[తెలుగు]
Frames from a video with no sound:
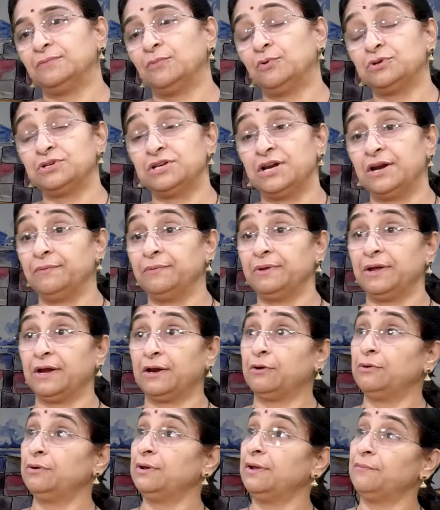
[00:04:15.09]
ఒక క్షణం
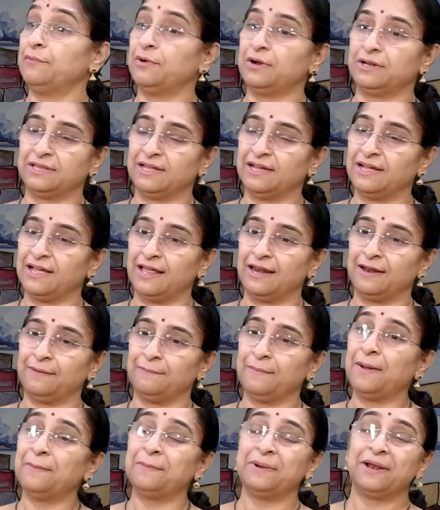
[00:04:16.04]
ఎక్కడున్నామో అర్థం కాలే
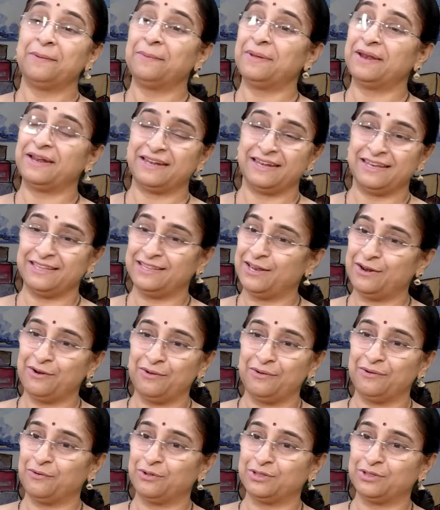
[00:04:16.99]
మామూలుగా మనకు నిద్రలో